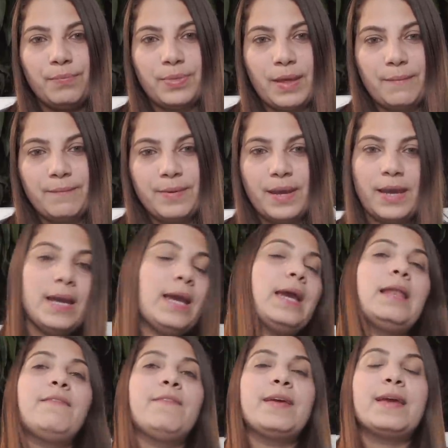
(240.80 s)
también
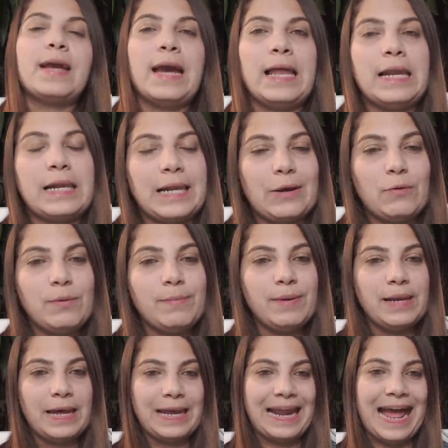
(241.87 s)
el fiscal Raúl
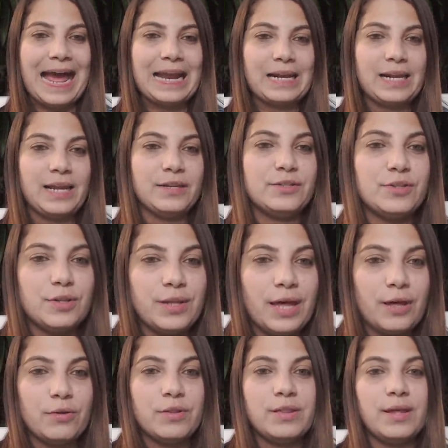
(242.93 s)
Melara ha
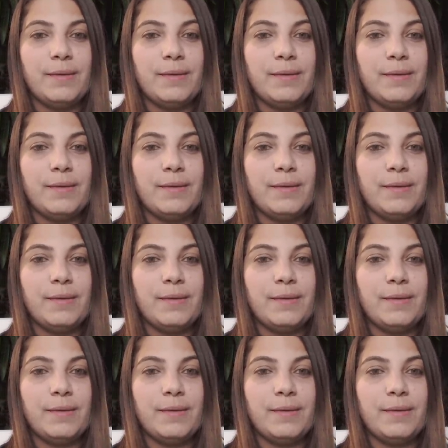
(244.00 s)
reaccionado. Se ha